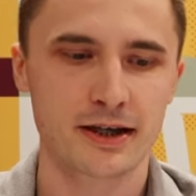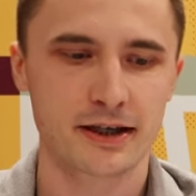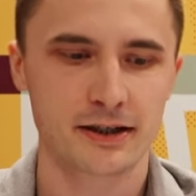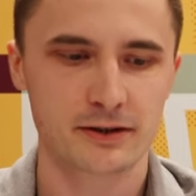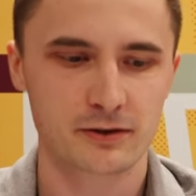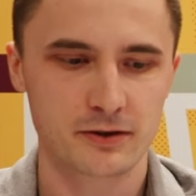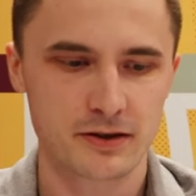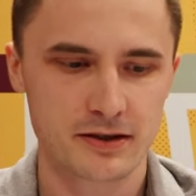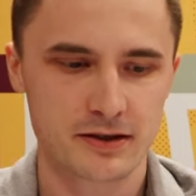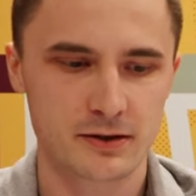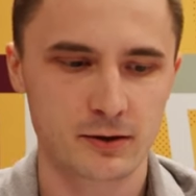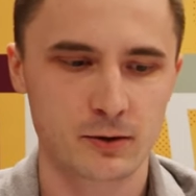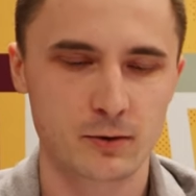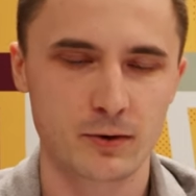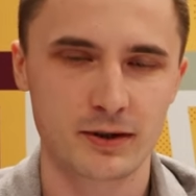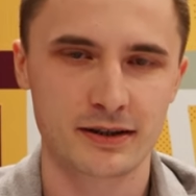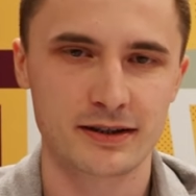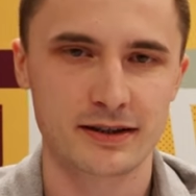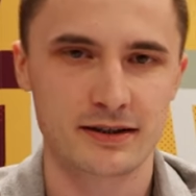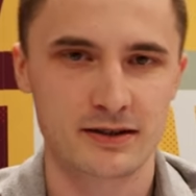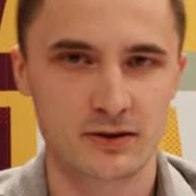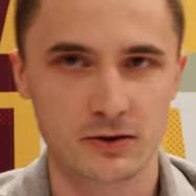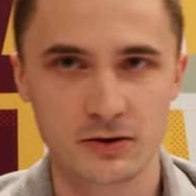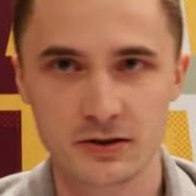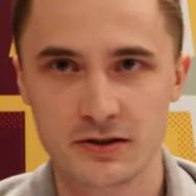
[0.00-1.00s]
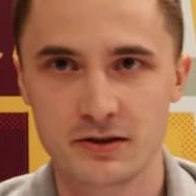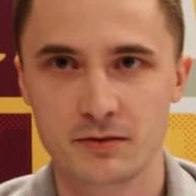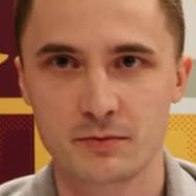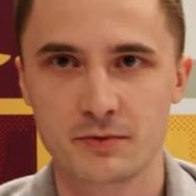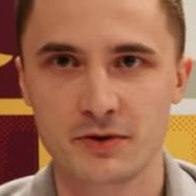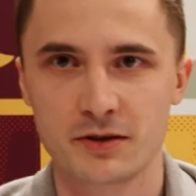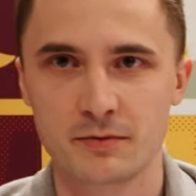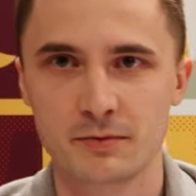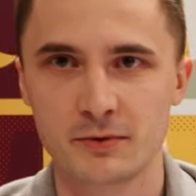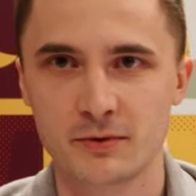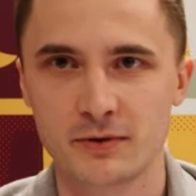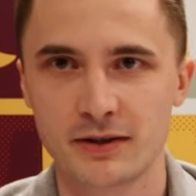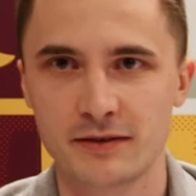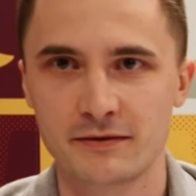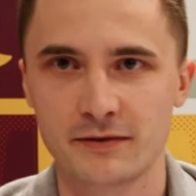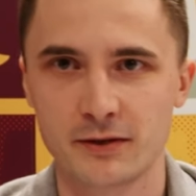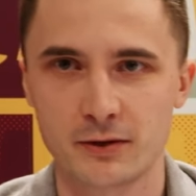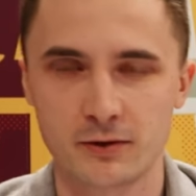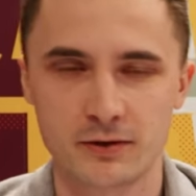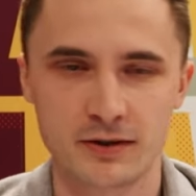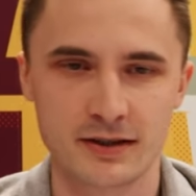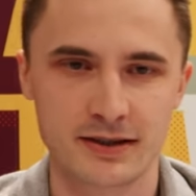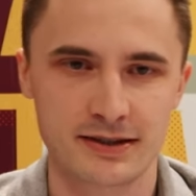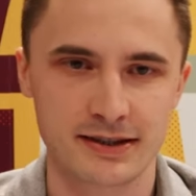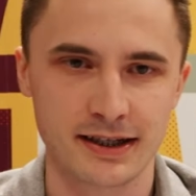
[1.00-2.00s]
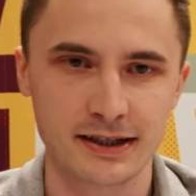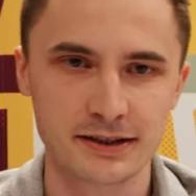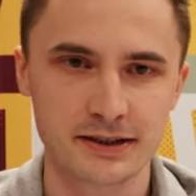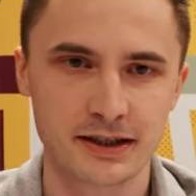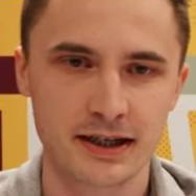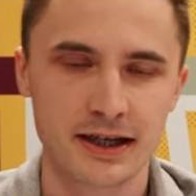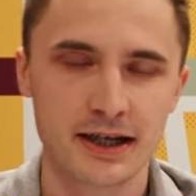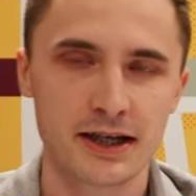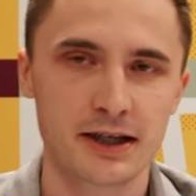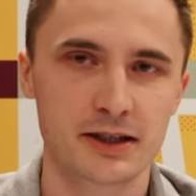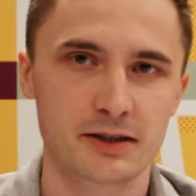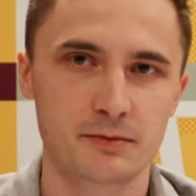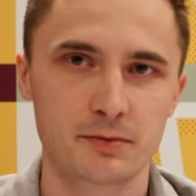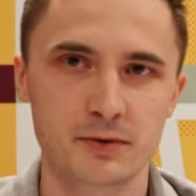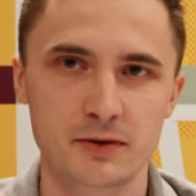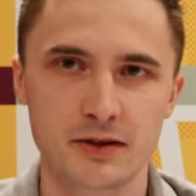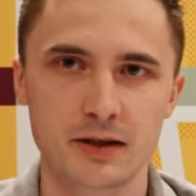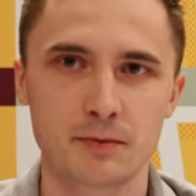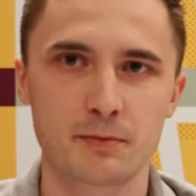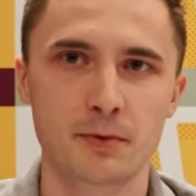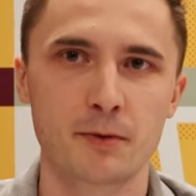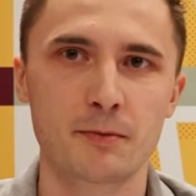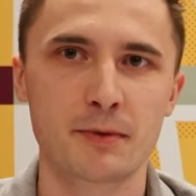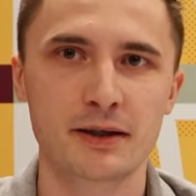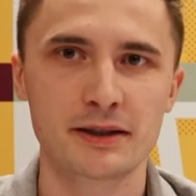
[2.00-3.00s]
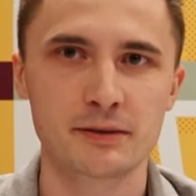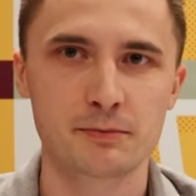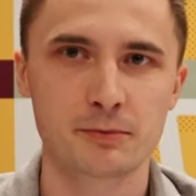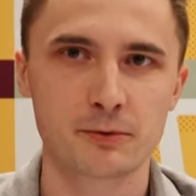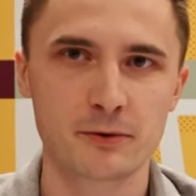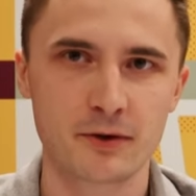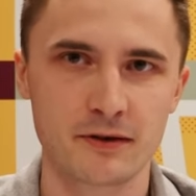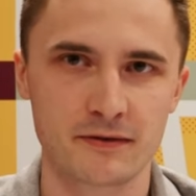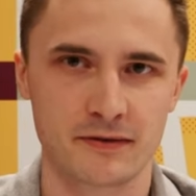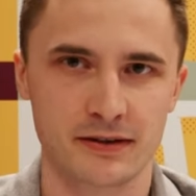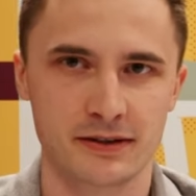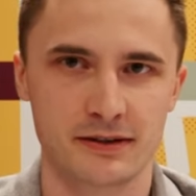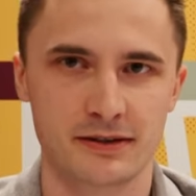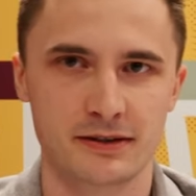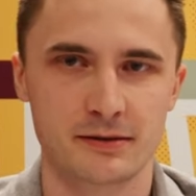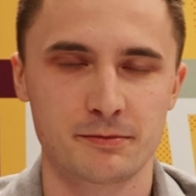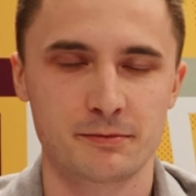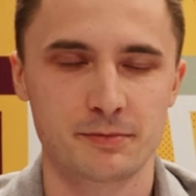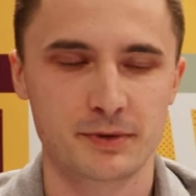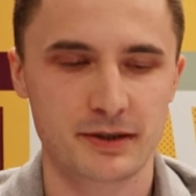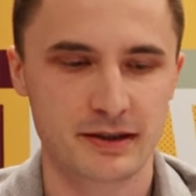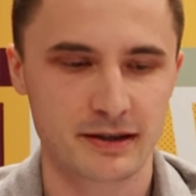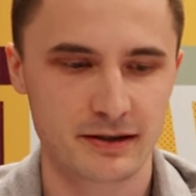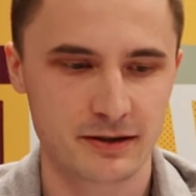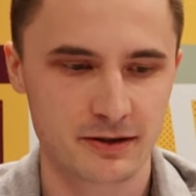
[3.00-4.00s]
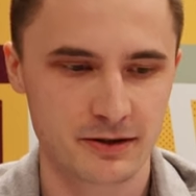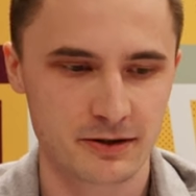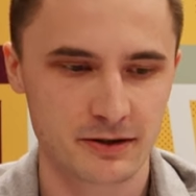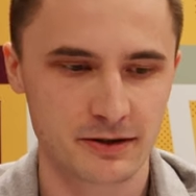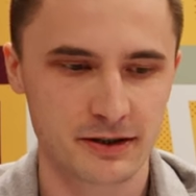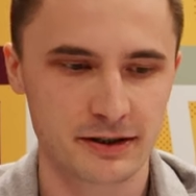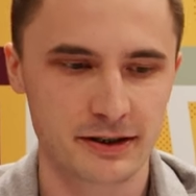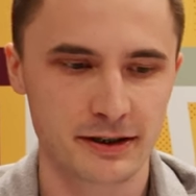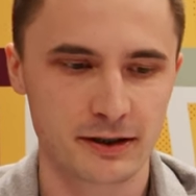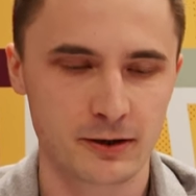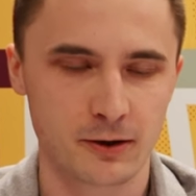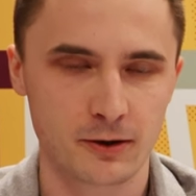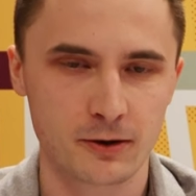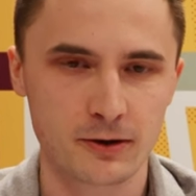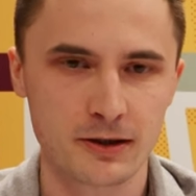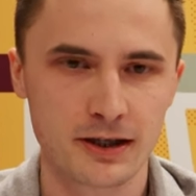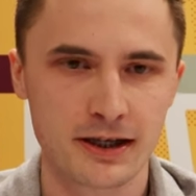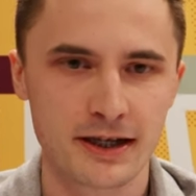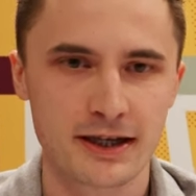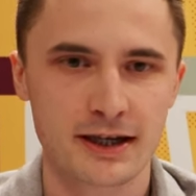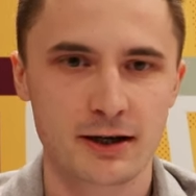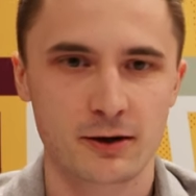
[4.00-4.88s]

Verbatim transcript: I to jest dokładnie coś, co możemy tutaj wykorzystać, żeby tutaj pomanipulować tym precision A-call.